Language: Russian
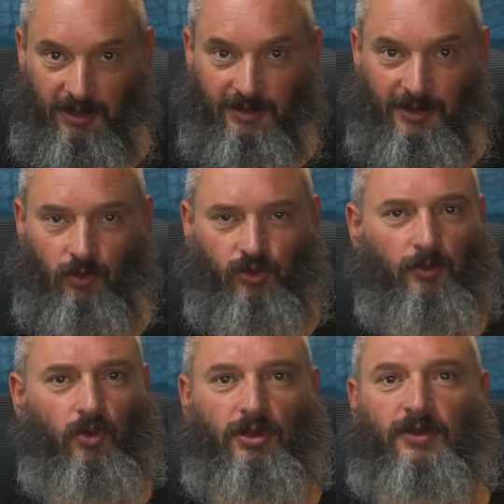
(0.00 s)
Я уже
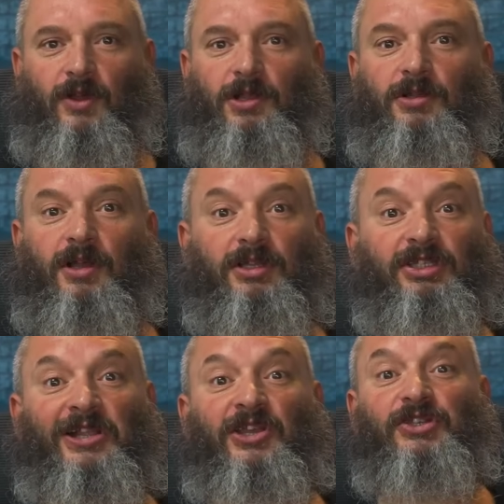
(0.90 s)
много говорил о
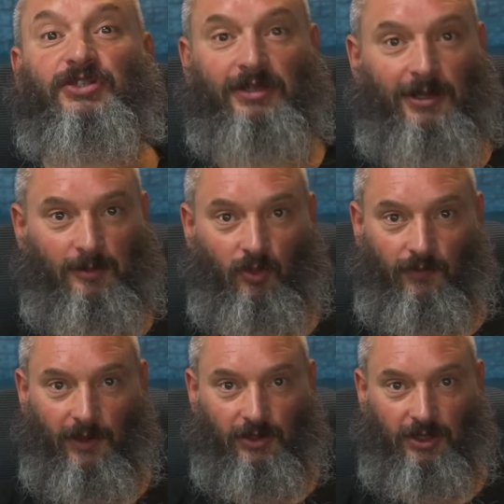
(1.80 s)
третьей грибной
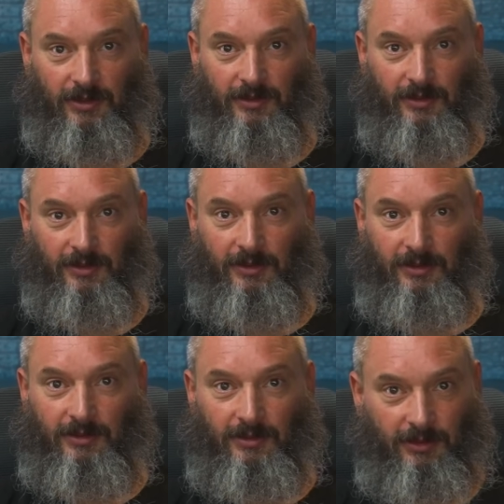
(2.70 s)
волне,
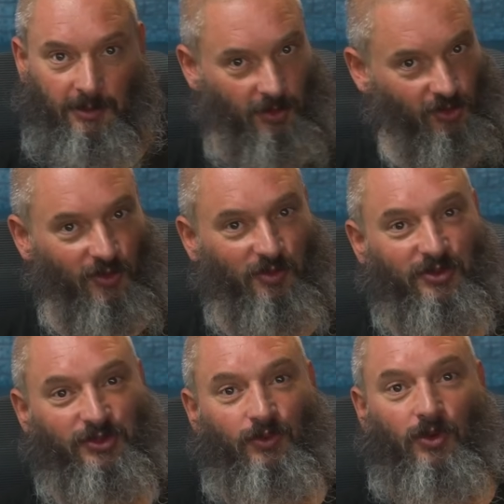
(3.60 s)
и, пожалуй,
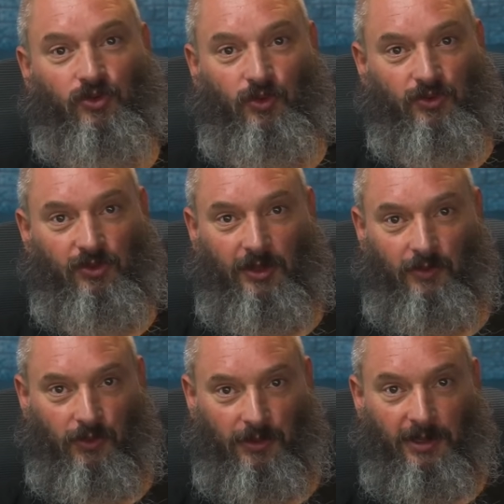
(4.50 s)
поясню, ну, а что это
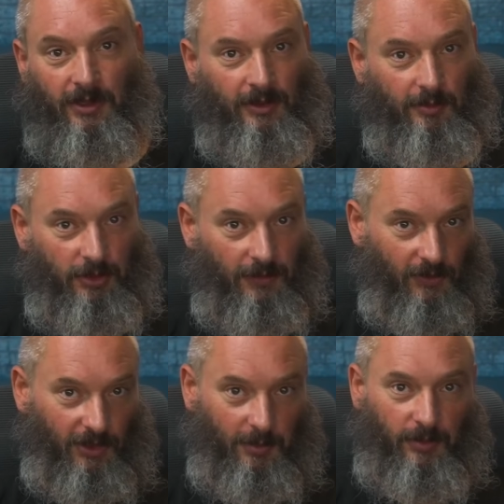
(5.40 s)
такое. Ну,
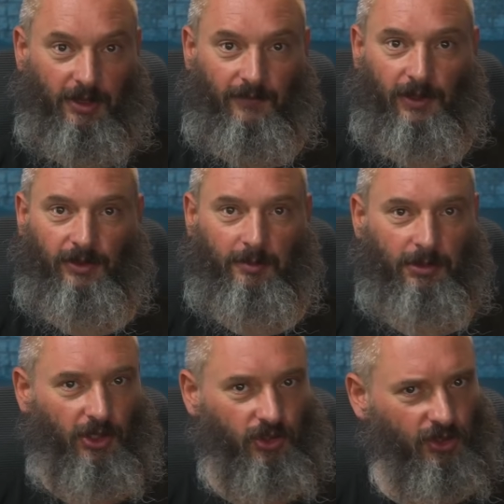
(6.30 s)
первая грибная волна
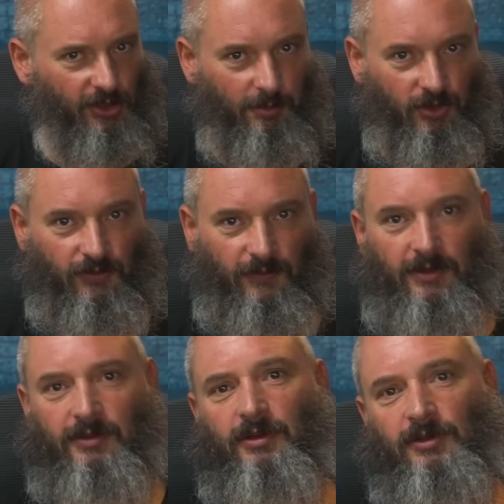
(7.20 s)
была чисто
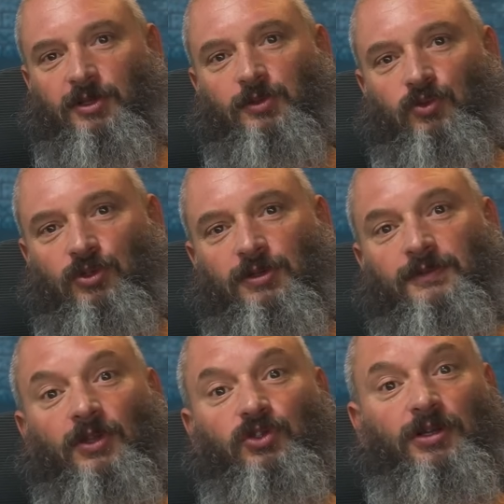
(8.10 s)
пищевая, она случилась
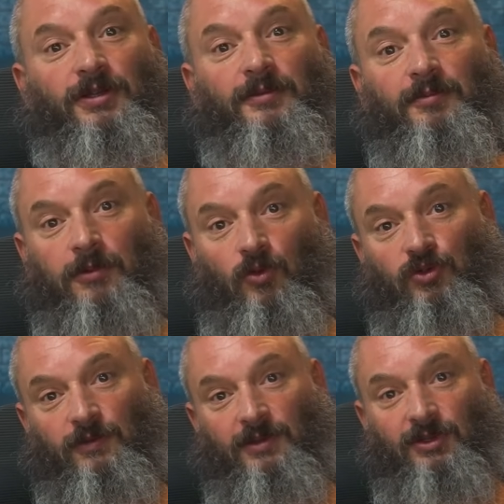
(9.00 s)
в начале
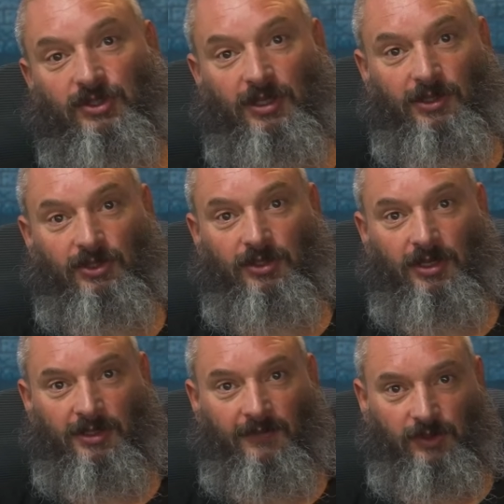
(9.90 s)
прошлого столетия,
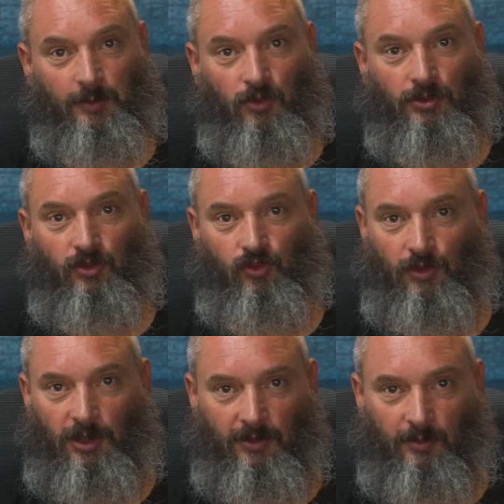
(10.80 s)
когда все поняли, что
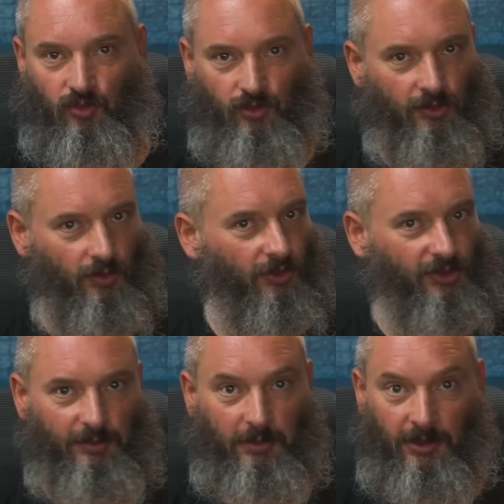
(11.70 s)
грибы можно не только
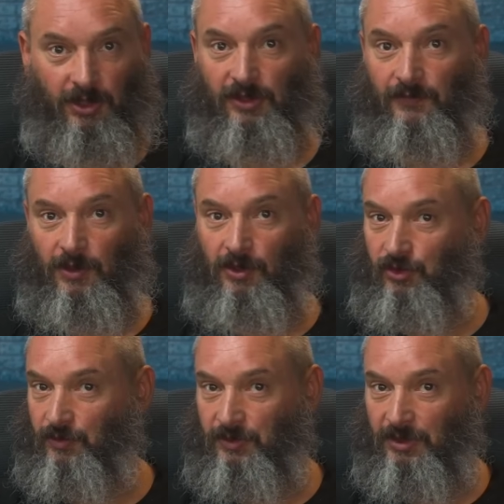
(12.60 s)
собирать, а
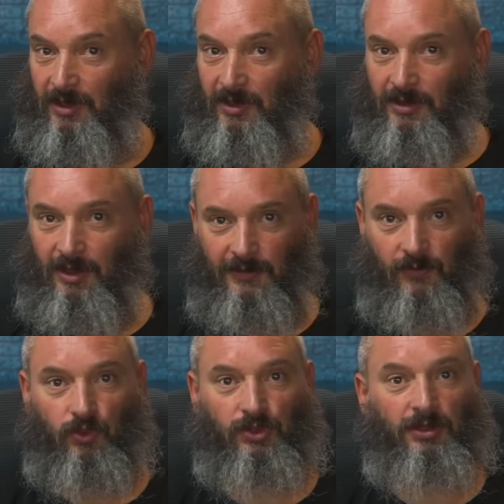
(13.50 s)
выращивать, и они
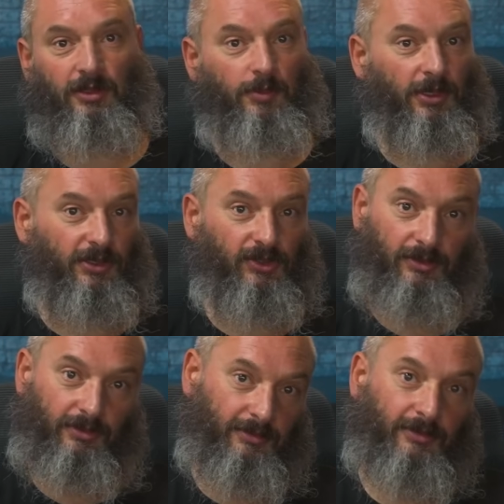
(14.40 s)
вкусные,
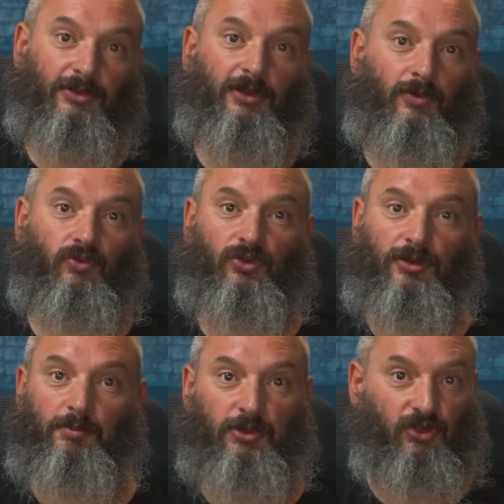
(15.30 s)
полезные, и это
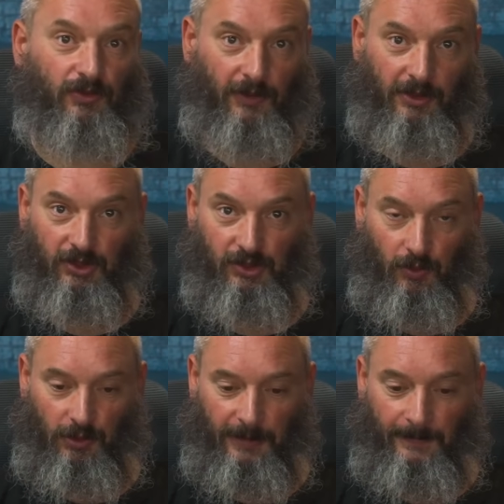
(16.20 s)
хорошая пищевая
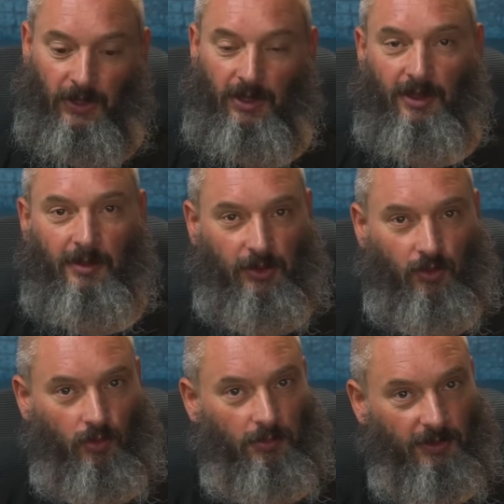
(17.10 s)
история.
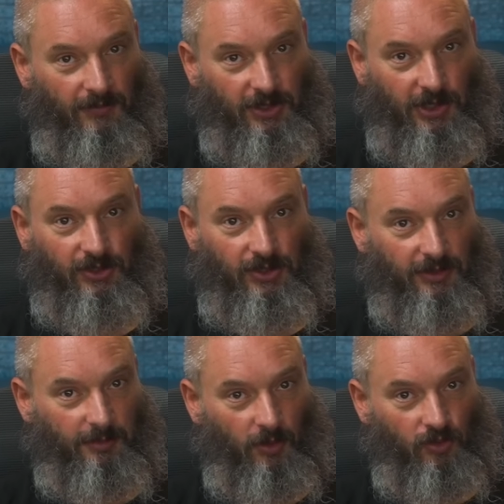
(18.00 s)
Потом, в
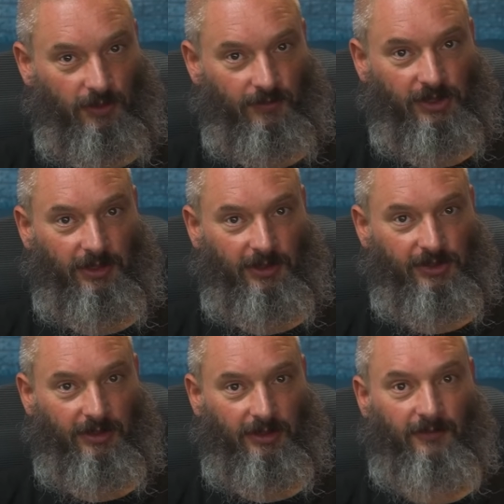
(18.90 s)
середине прошлого
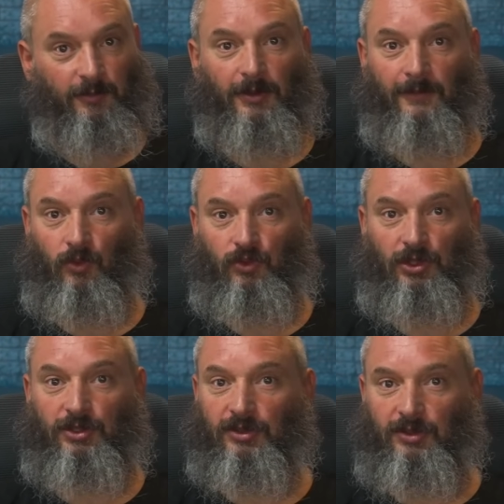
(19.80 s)
столетия, и в первую
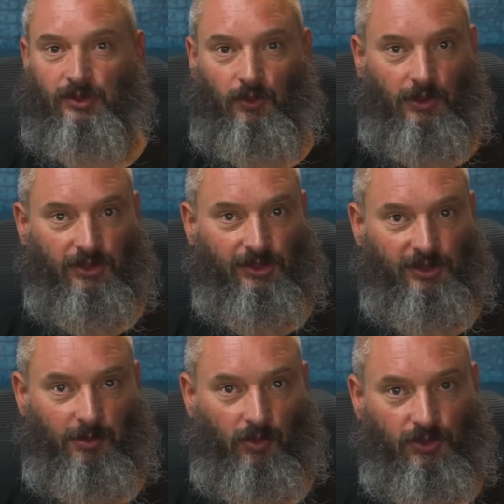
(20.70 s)
очередь это история с
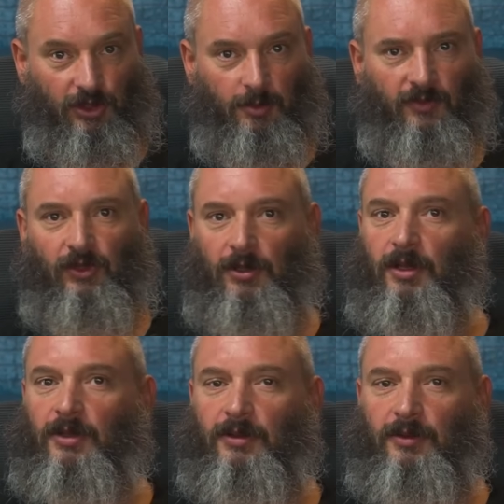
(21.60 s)
антибиотиками,
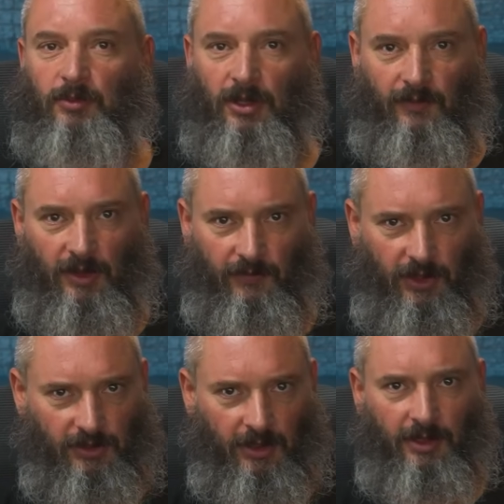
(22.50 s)
Вторая мировая
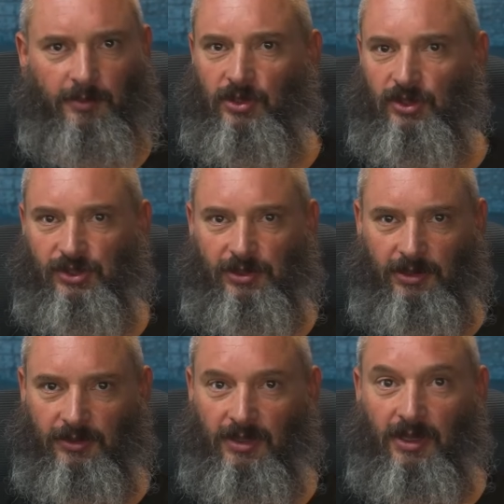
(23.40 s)
война,
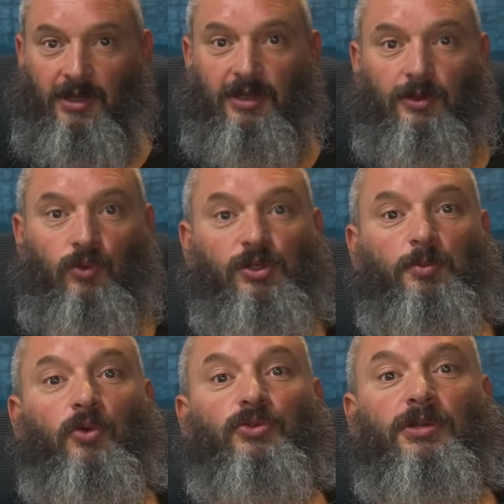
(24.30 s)
пенициллин, люди
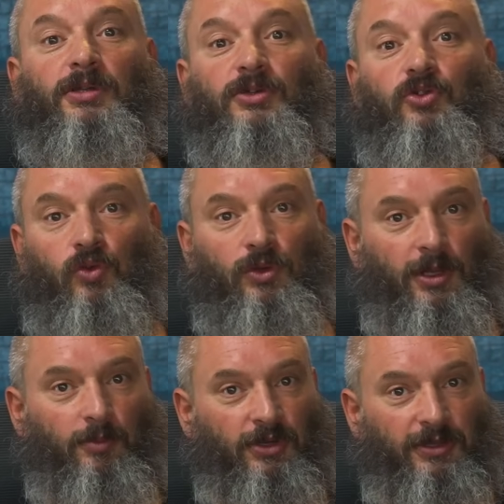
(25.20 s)
поняли, что
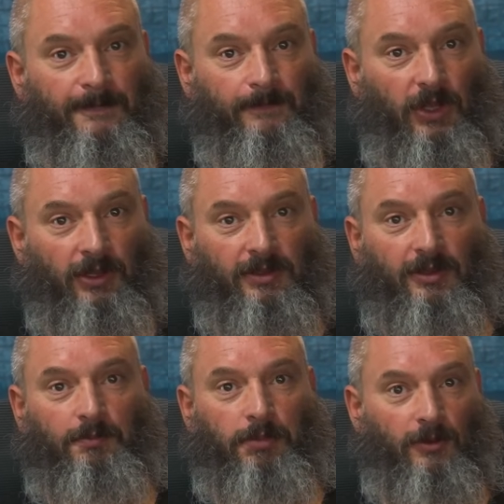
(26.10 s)
грибы – это
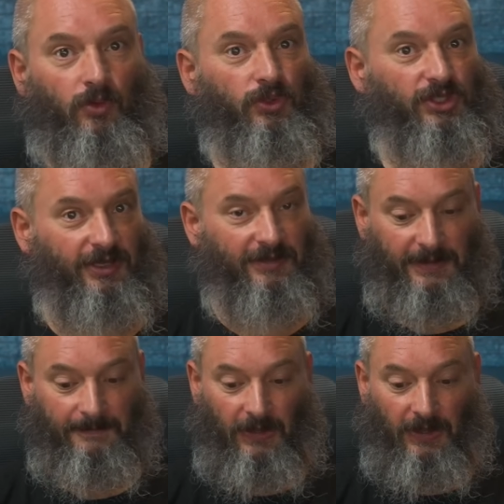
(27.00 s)
продуцент